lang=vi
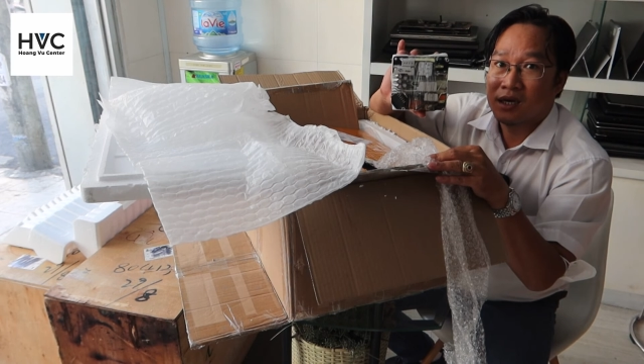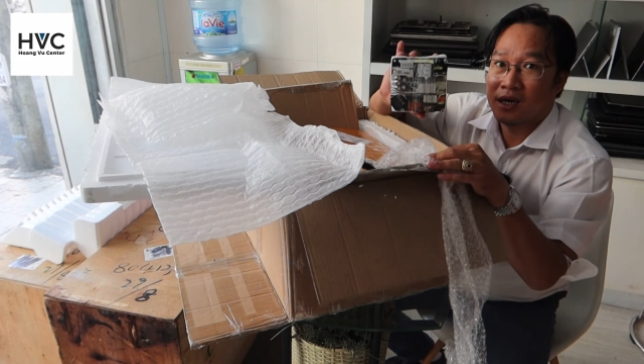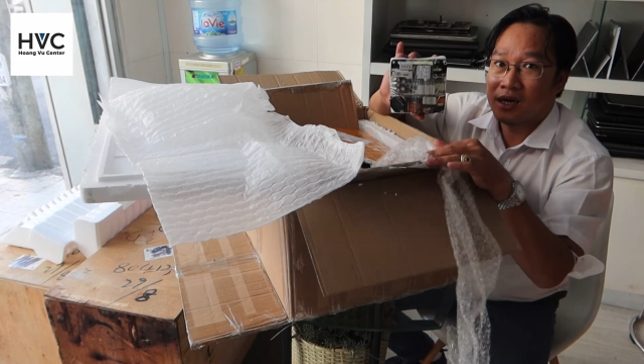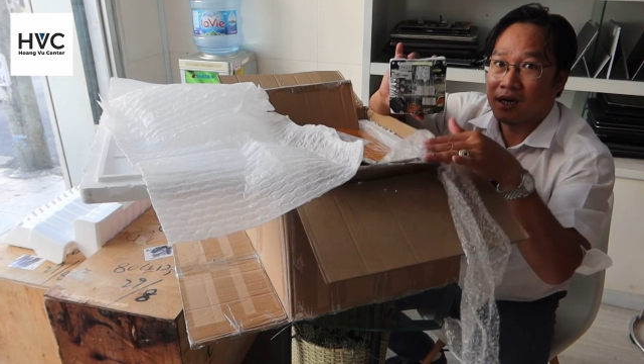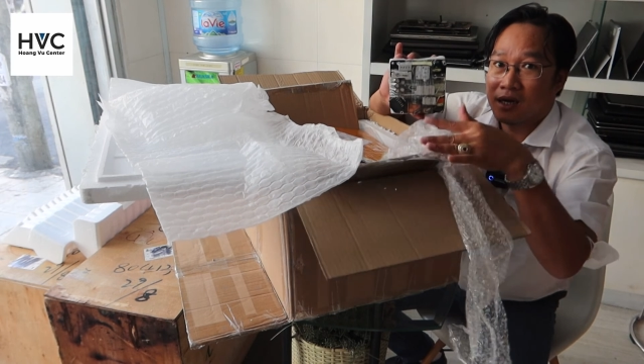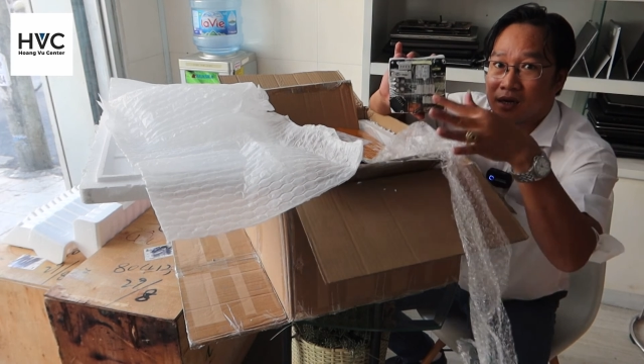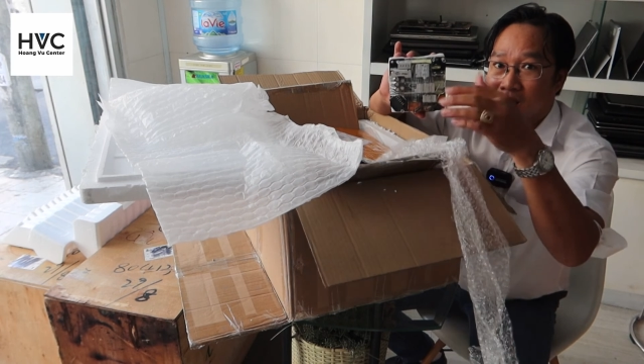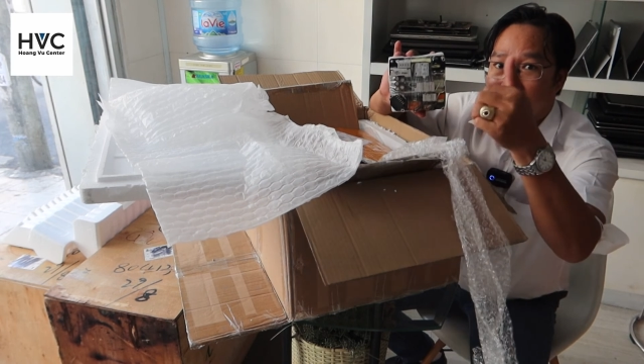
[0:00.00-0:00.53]

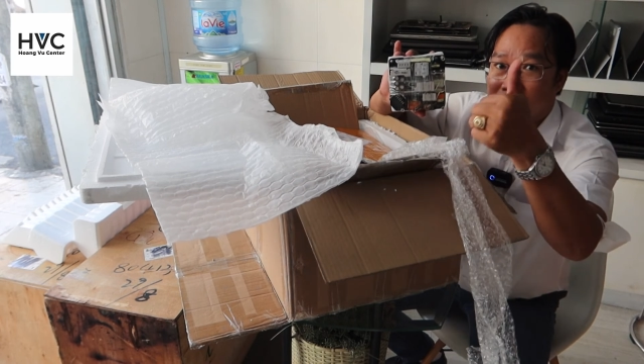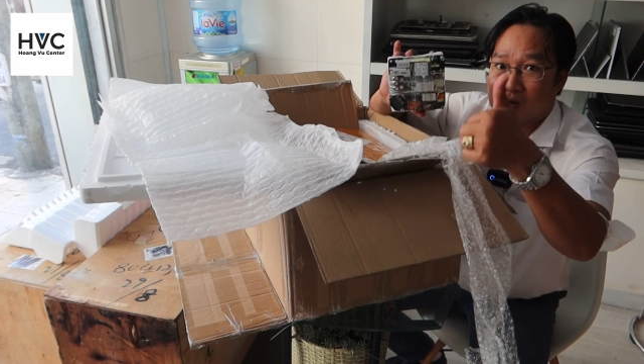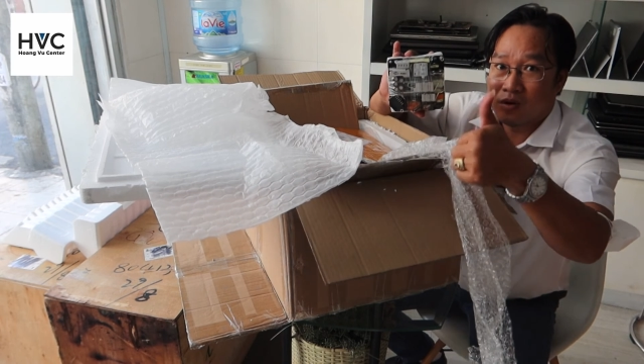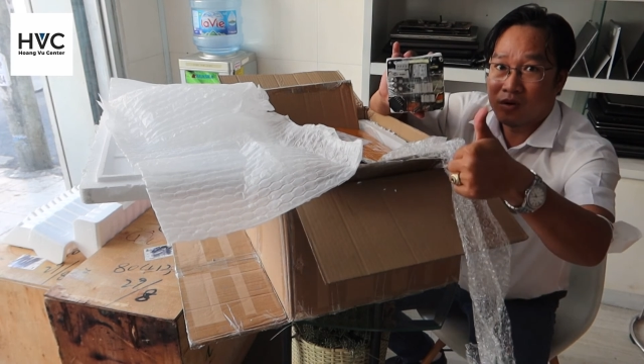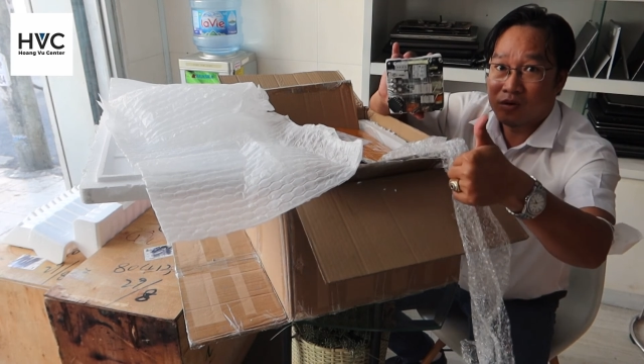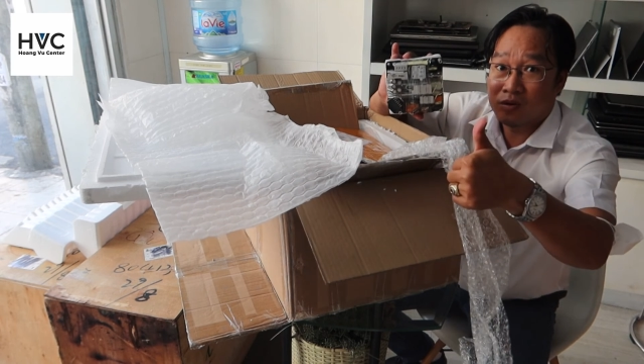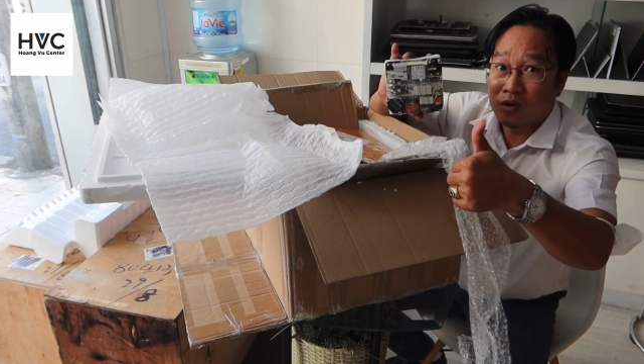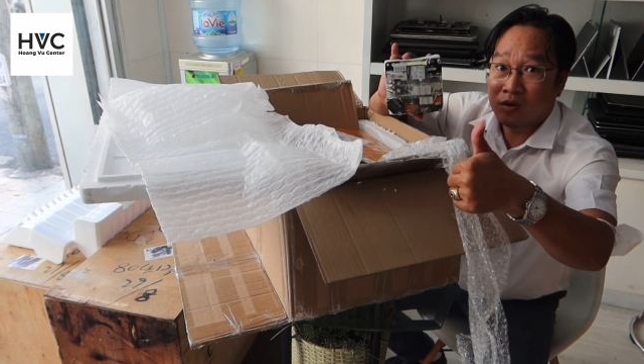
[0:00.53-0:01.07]
À,
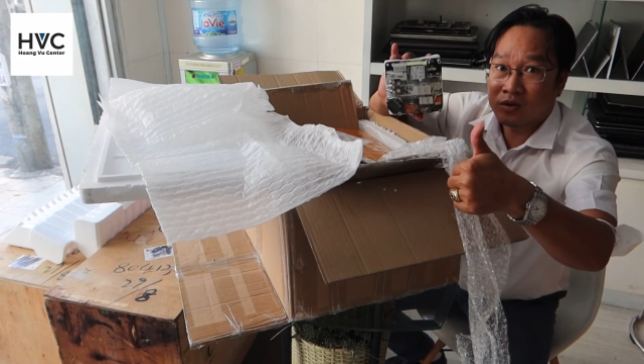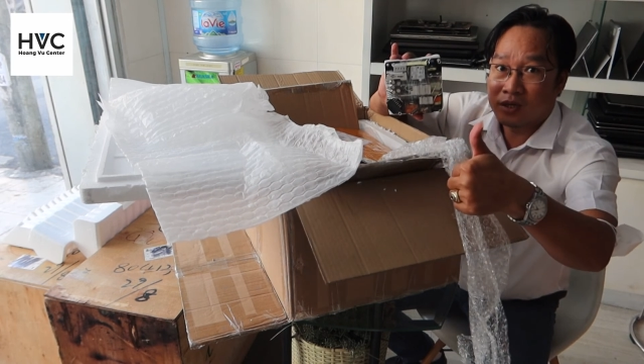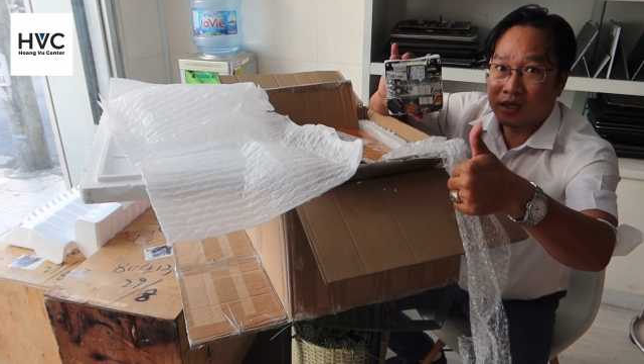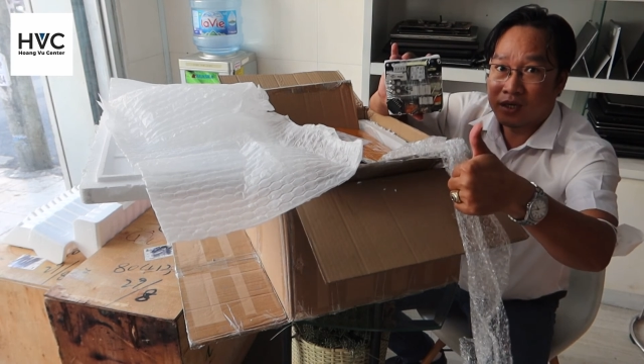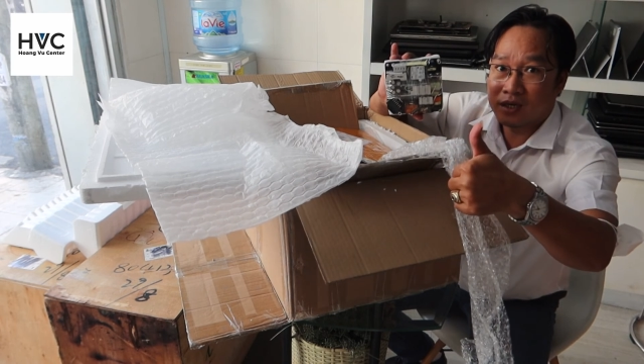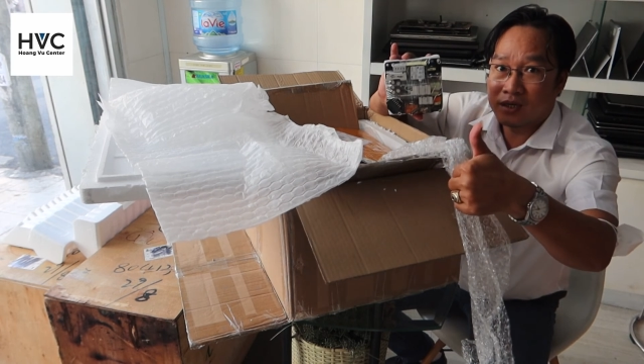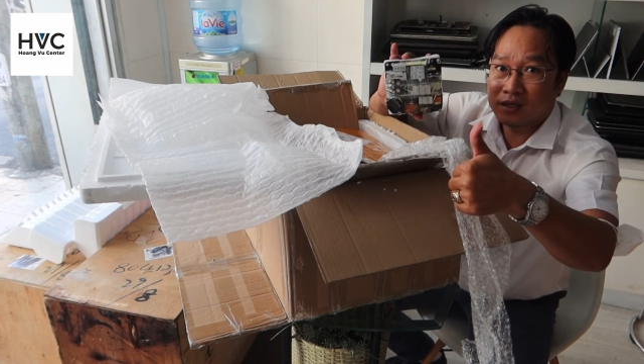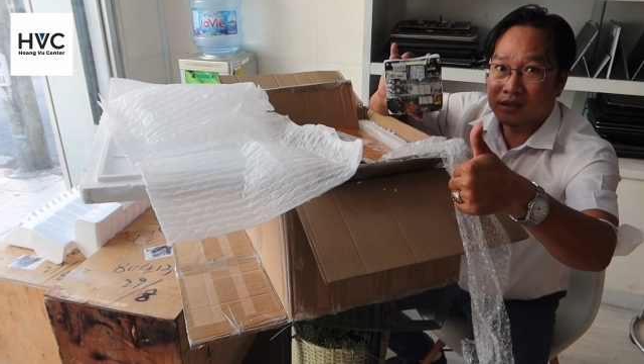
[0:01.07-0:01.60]

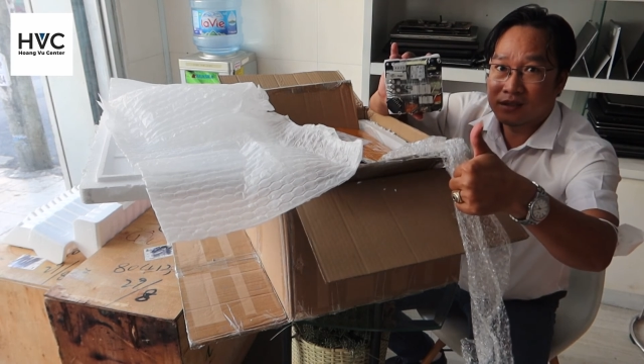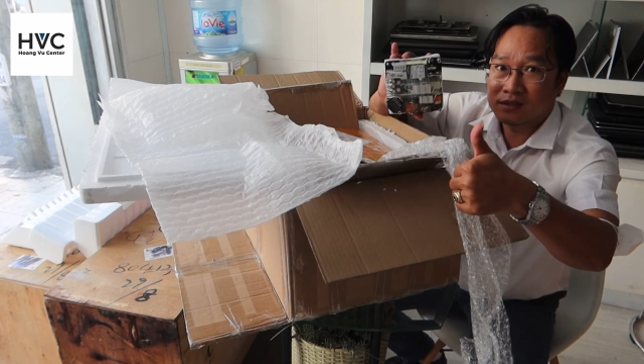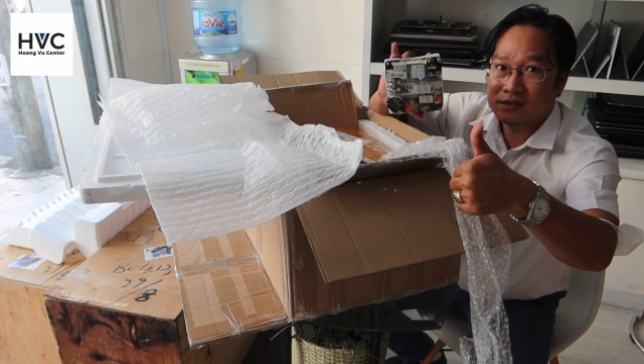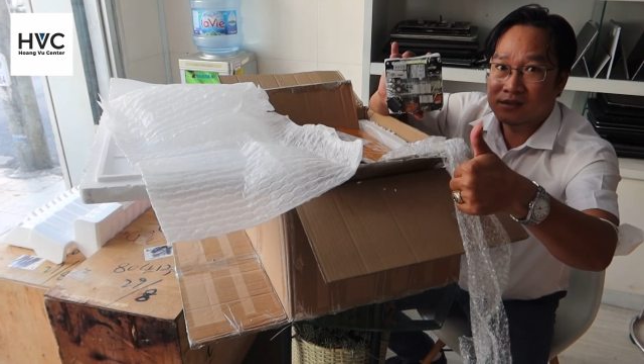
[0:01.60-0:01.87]
ok.